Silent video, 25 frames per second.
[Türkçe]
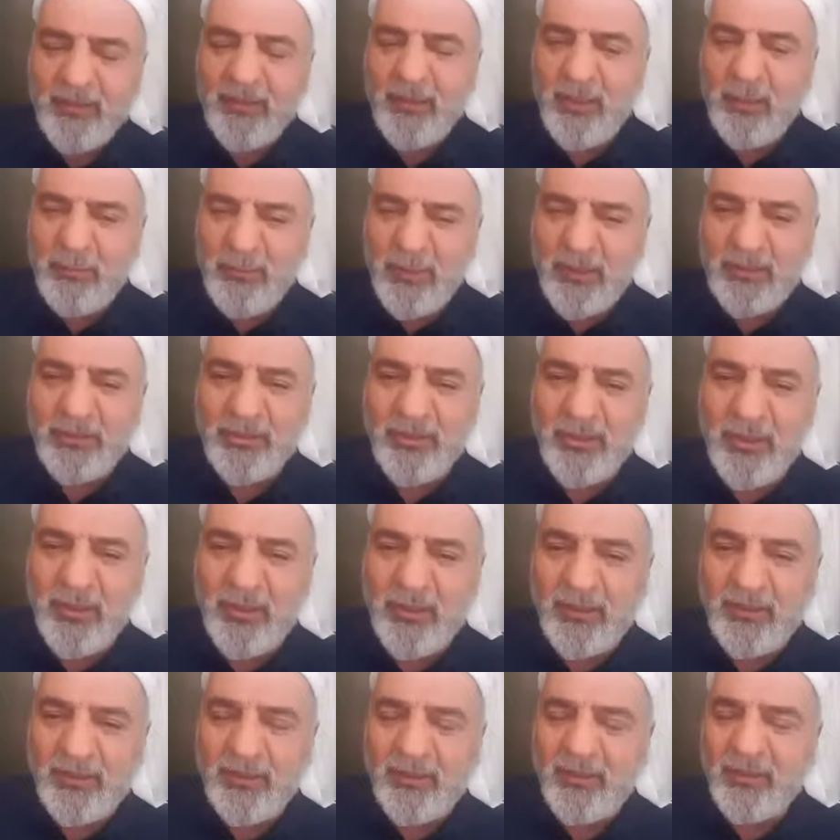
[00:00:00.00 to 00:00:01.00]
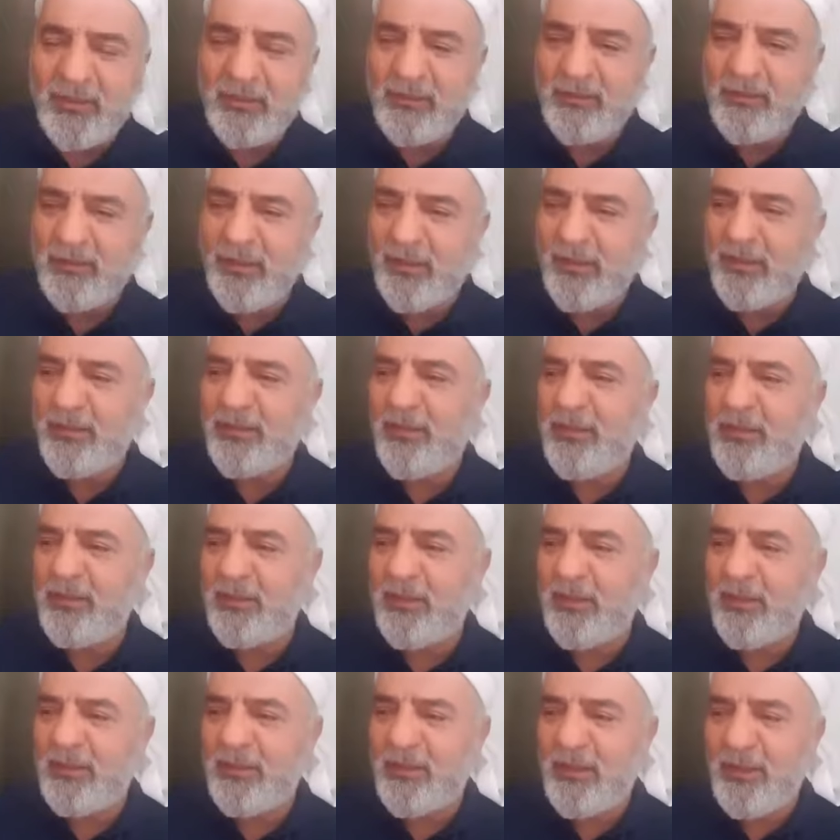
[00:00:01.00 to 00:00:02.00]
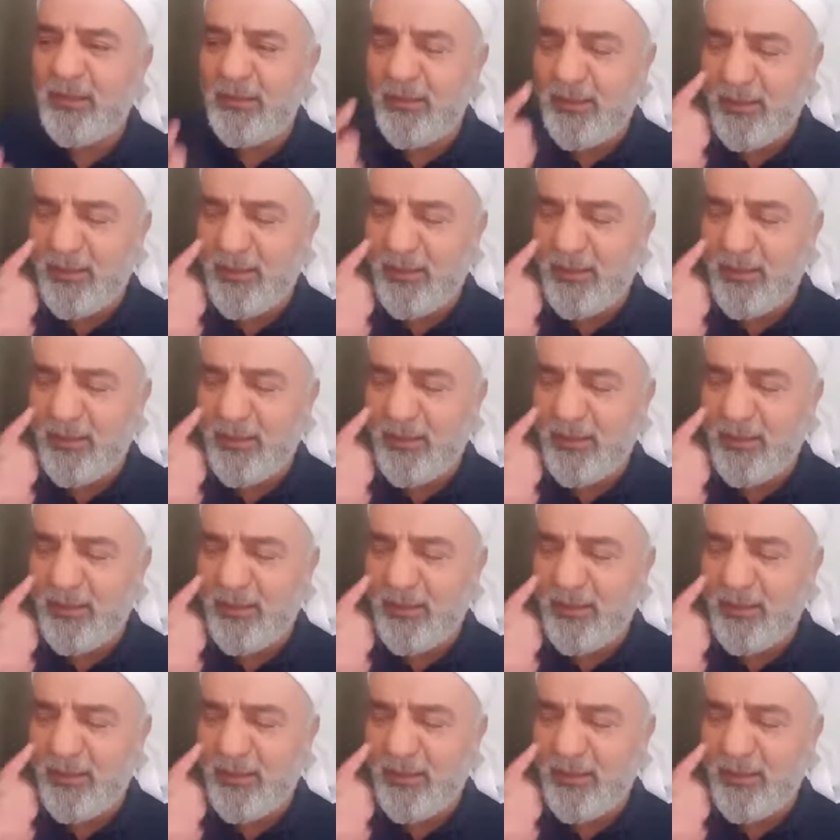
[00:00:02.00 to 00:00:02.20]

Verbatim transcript: yabancılardan, nadanlardan,